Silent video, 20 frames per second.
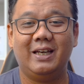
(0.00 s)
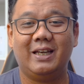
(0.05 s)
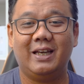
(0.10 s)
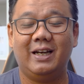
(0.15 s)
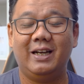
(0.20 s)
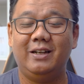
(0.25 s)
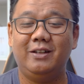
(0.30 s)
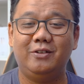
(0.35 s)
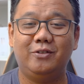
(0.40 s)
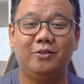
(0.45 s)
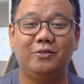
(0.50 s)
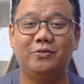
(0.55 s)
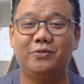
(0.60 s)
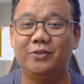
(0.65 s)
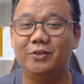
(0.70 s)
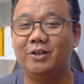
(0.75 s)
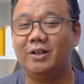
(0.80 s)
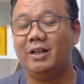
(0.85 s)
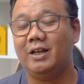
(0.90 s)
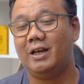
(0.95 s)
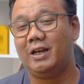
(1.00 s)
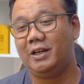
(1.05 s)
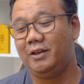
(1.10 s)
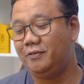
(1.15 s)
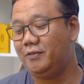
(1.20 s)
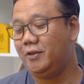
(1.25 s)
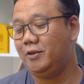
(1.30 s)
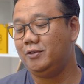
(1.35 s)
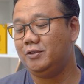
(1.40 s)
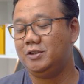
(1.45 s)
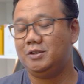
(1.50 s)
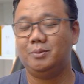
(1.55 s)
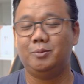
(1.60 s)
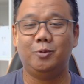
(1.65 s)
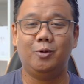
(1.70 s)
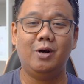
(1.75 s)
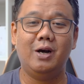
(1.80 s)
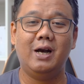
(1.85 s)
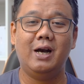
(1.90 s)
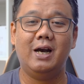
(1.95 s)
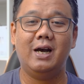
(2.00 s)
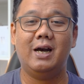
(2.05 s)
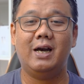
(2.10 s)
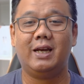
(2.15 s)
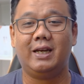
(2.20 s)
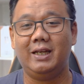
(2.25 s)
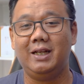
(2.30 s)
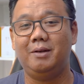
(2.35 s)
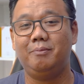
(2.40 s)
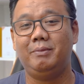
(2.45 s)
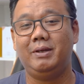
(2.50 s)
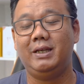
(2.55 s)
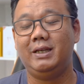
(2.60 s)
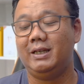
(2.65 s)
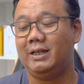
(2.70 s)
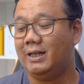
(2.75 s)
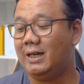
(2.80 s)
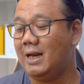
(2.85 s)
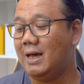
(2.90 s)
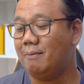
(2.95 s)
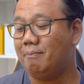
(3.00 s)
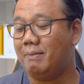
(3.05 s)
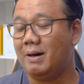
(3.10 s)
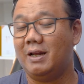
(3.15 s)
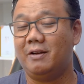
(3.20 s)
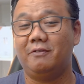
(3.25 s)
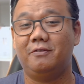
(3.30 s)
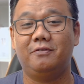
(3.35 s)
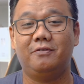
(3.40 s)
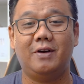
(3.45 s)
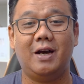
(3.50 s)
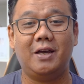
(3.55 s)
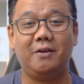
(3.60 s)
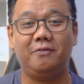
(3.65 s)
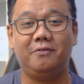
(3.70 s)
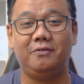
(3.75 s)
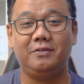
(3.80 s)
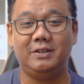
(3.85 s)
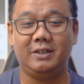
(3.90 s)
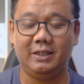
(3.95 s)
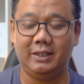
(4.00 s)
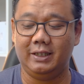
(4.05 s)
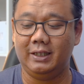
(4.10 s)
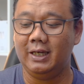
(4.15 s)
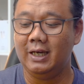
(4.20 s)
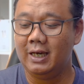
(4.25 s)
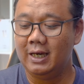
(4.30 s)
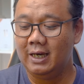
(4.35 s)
Kali ini untuk full review sebuah Realme 8 5G.